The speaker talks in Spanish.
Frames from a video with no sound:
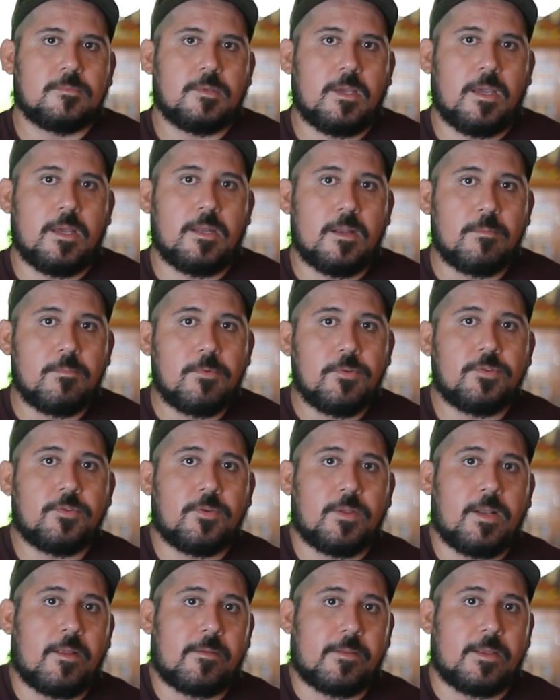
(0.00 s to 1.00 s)
En el mundo
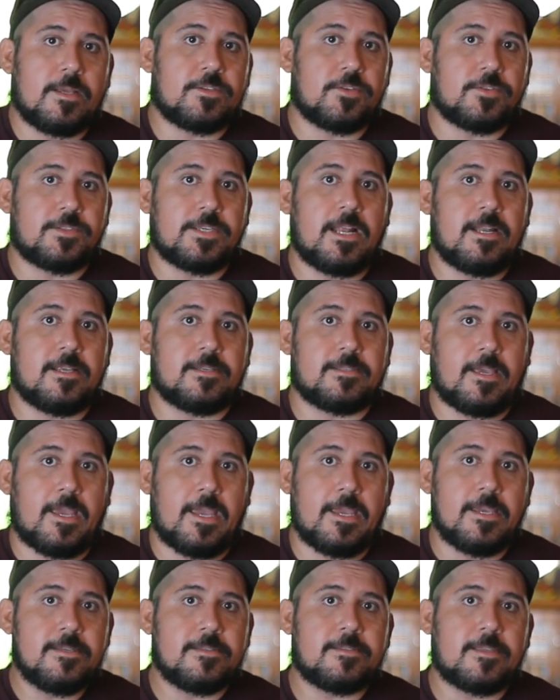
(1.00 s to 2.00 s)
de las redes sociales
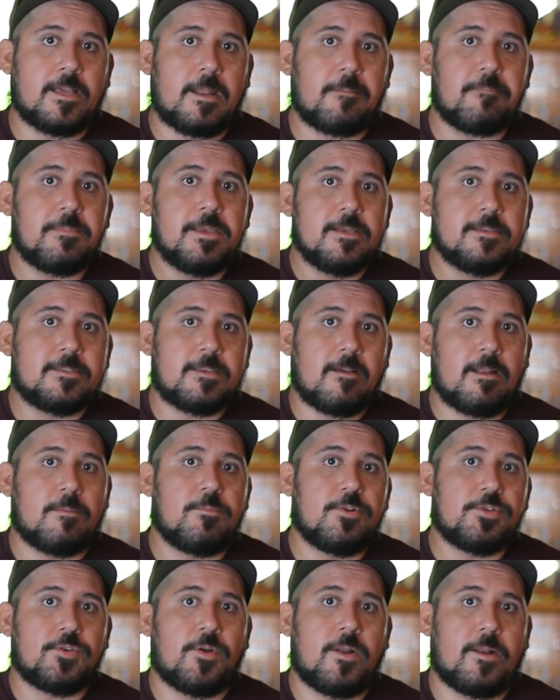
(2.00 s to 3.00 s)
e Instagram se habla
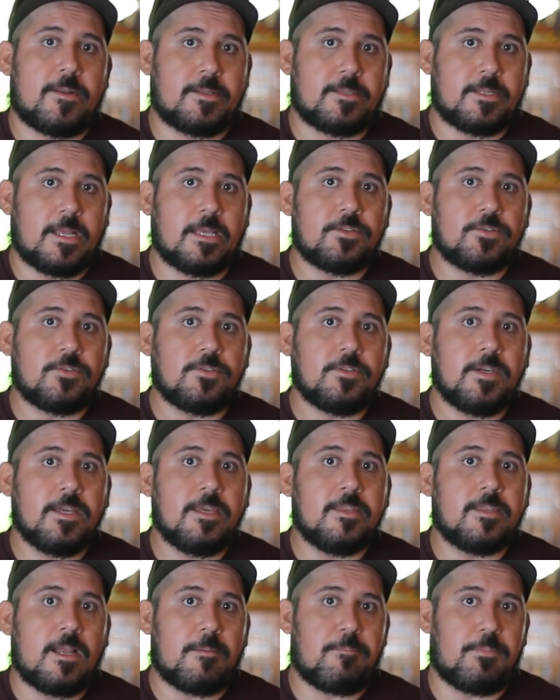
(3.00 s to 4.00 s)
mucho del retrato
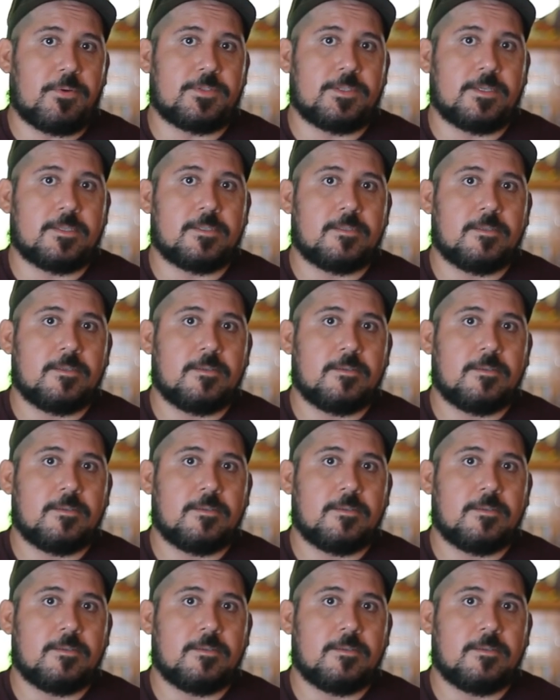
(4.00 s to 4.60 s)
y de las poses.